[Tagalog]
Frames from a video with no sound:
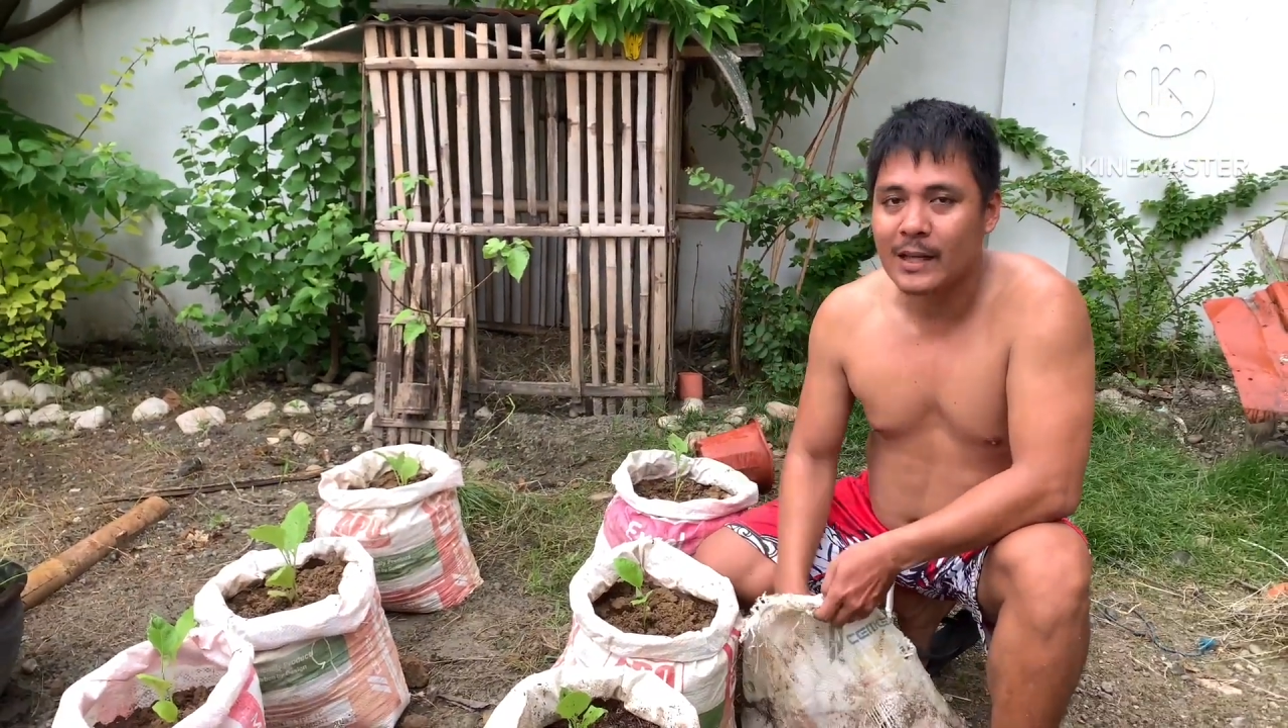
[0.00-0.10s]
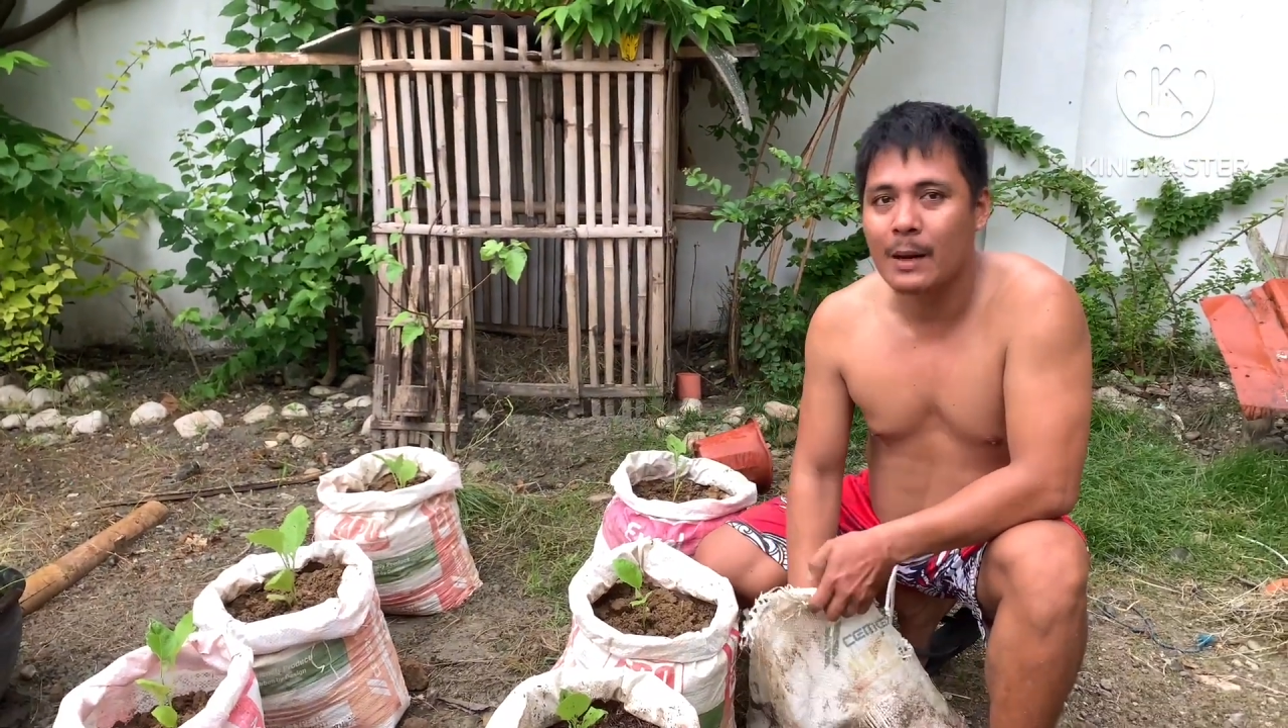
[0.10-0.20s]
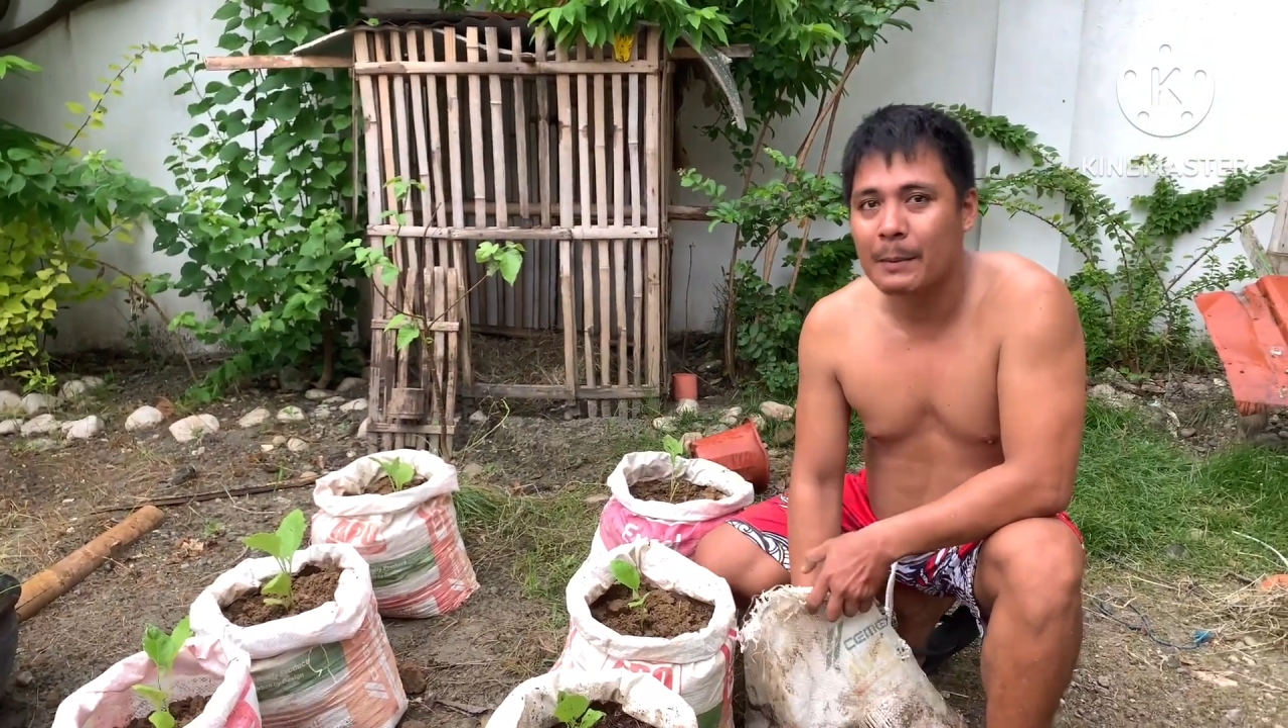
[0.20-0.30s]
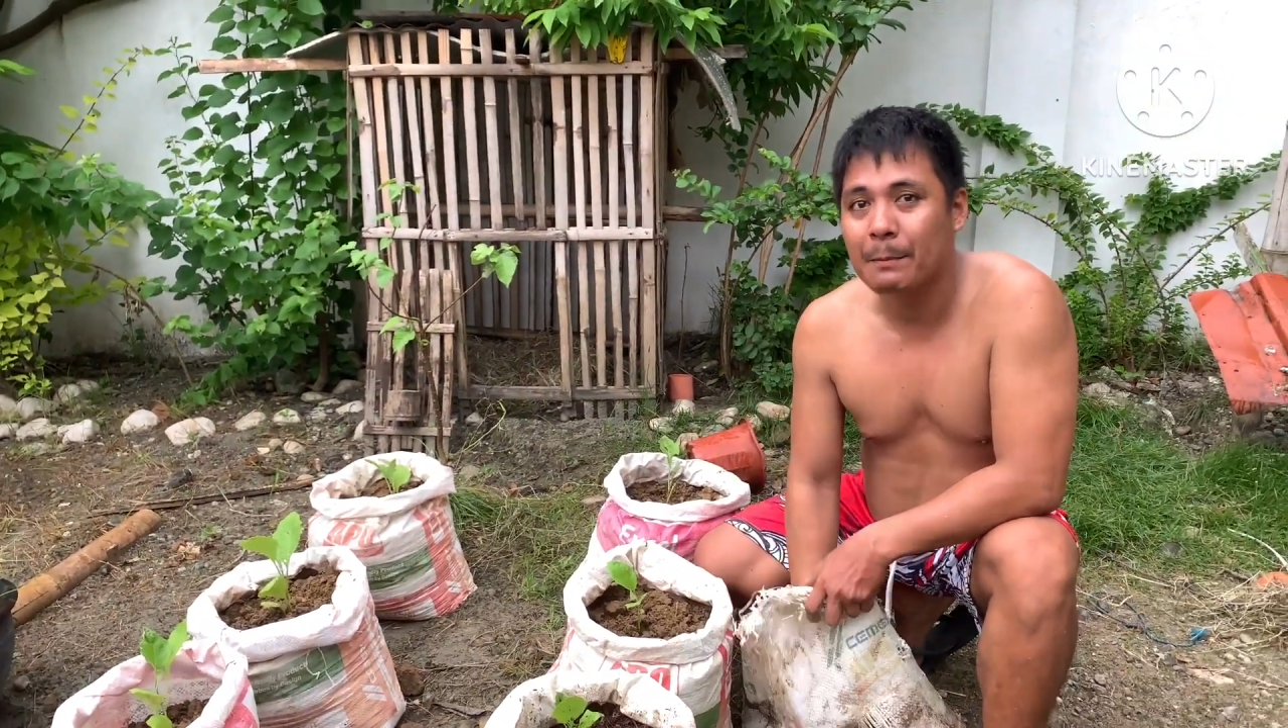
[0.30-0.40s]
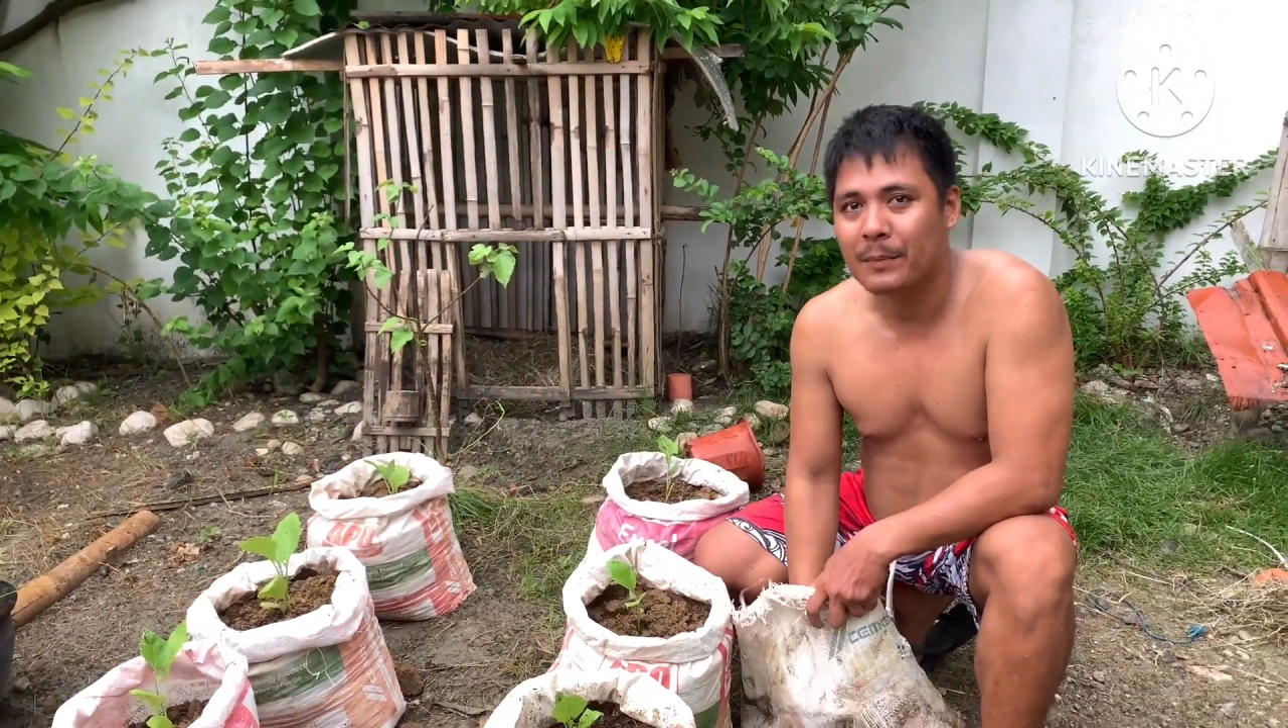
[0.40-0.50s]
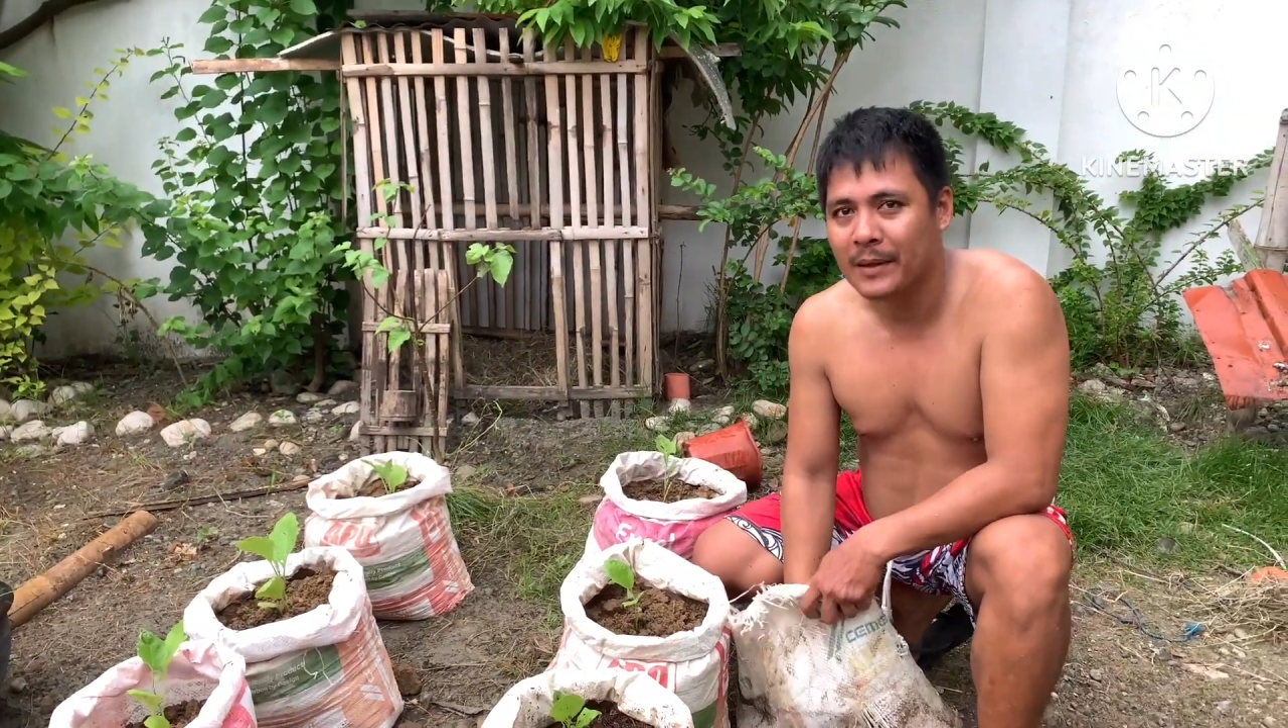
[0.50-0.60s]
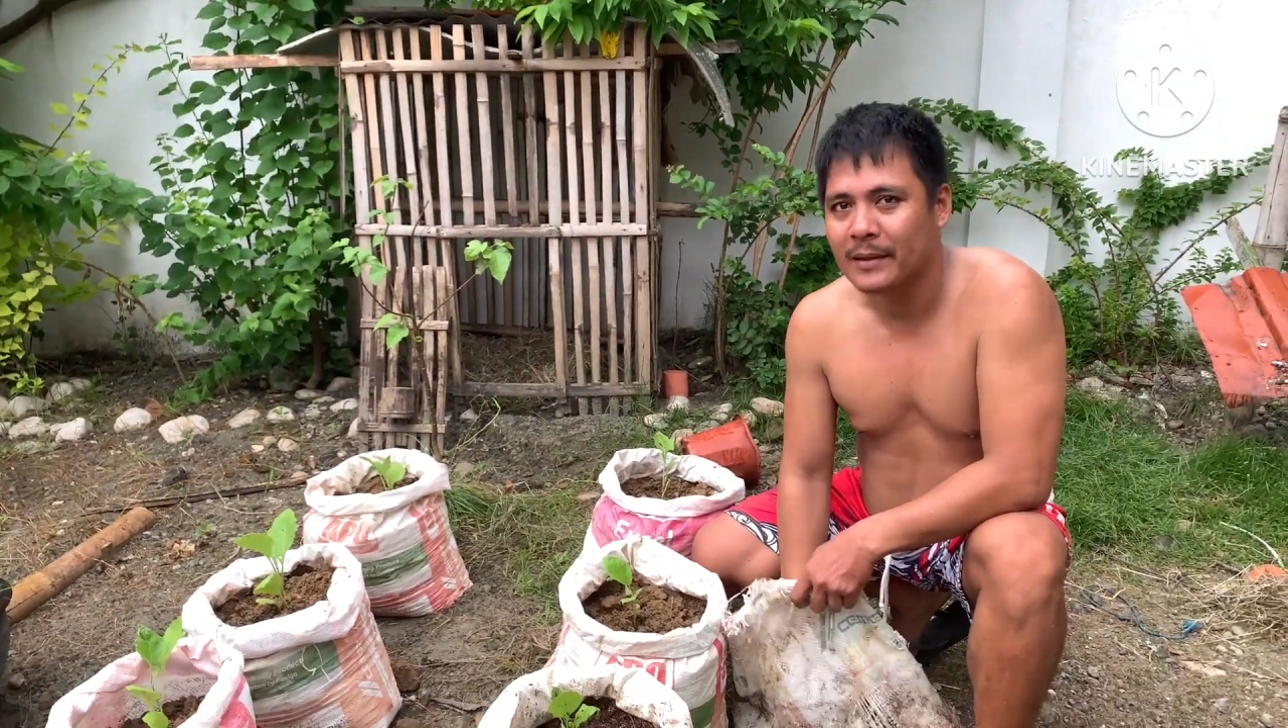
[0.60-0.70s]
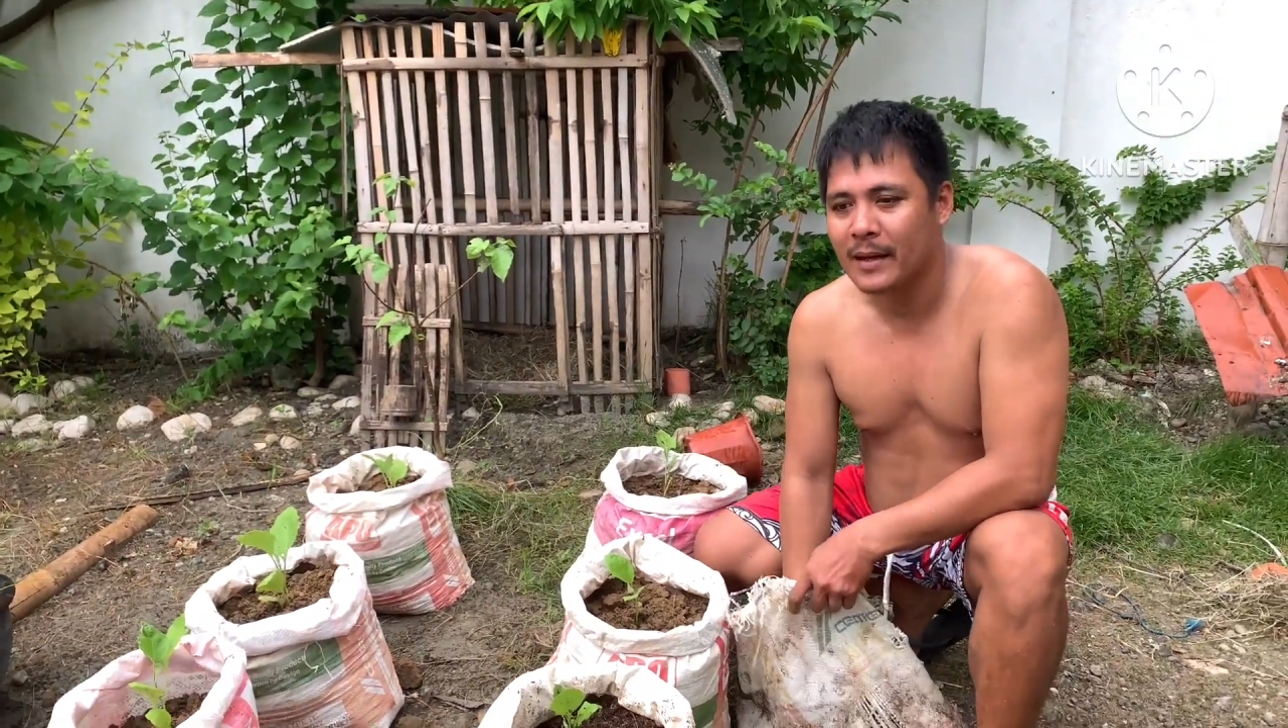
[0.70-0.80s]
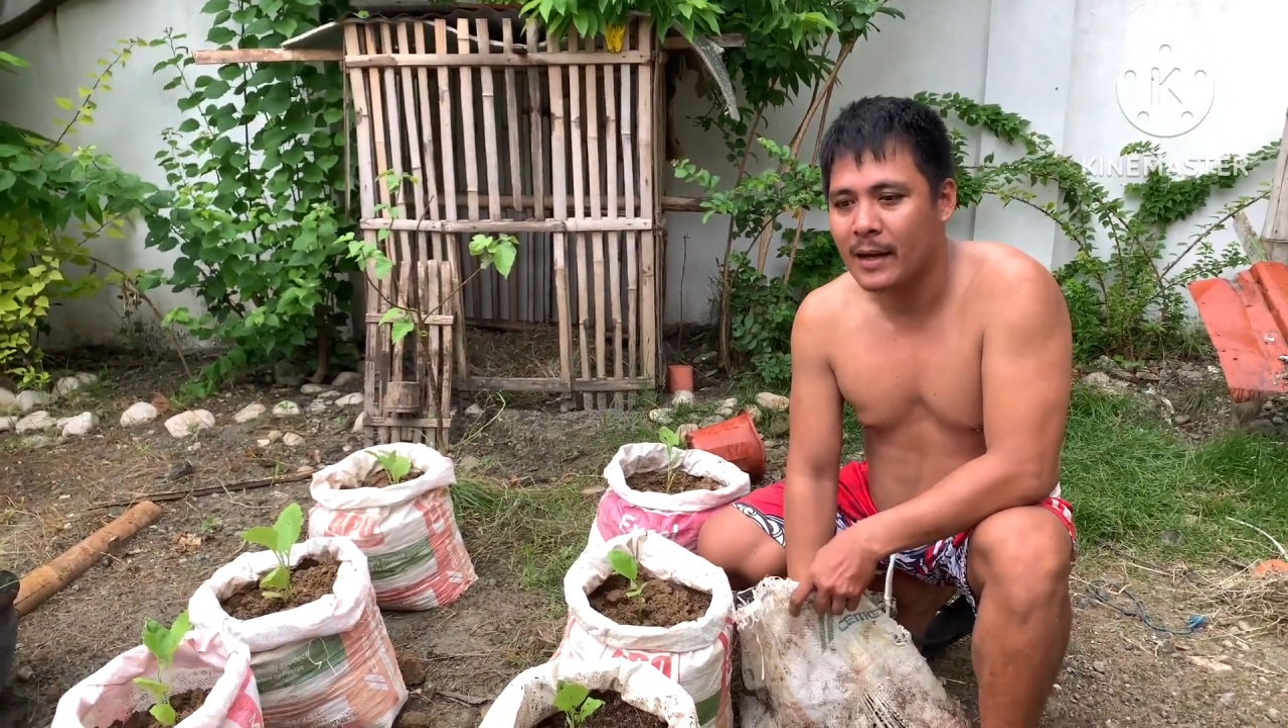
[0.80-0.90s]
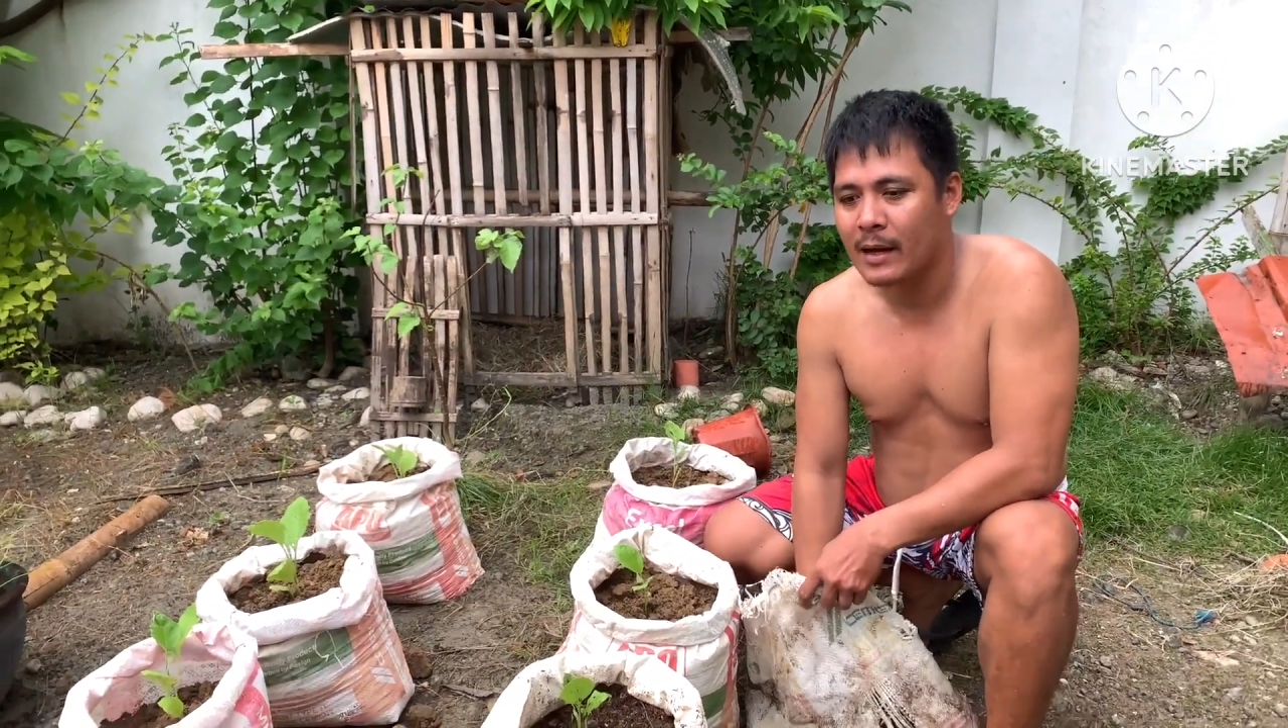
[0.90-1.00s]
kita nga
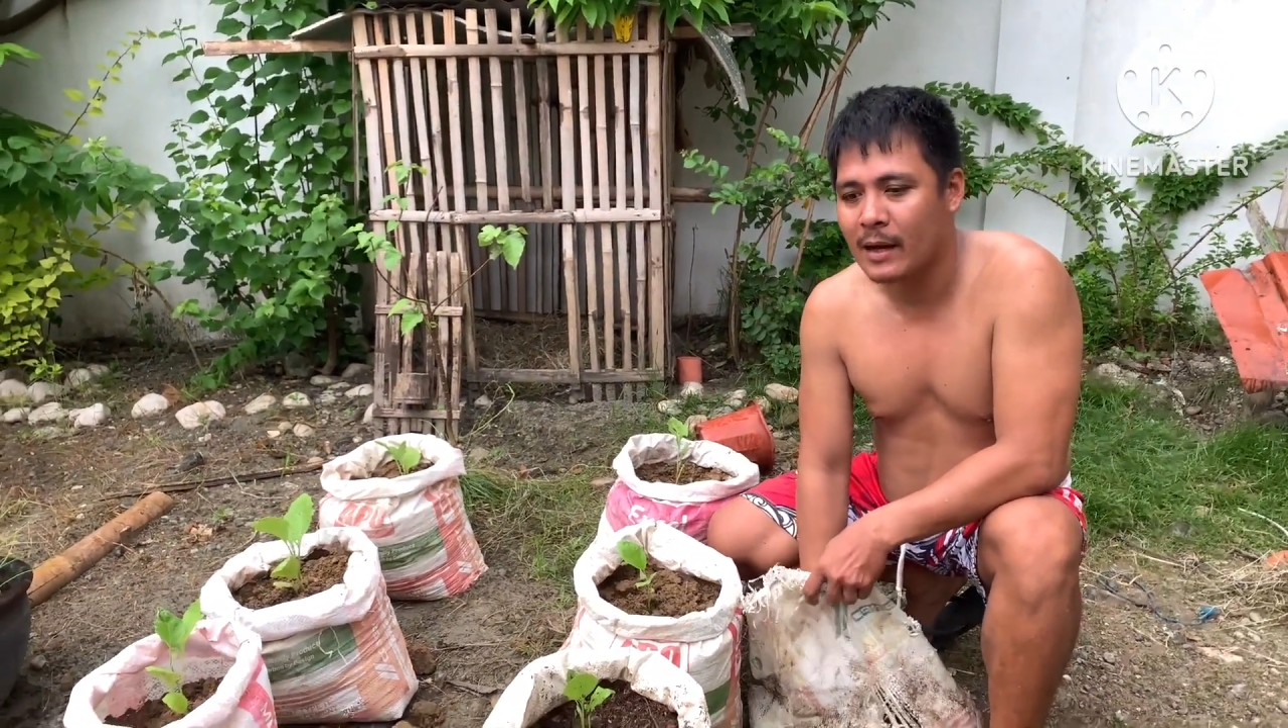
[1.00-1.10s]
15 ka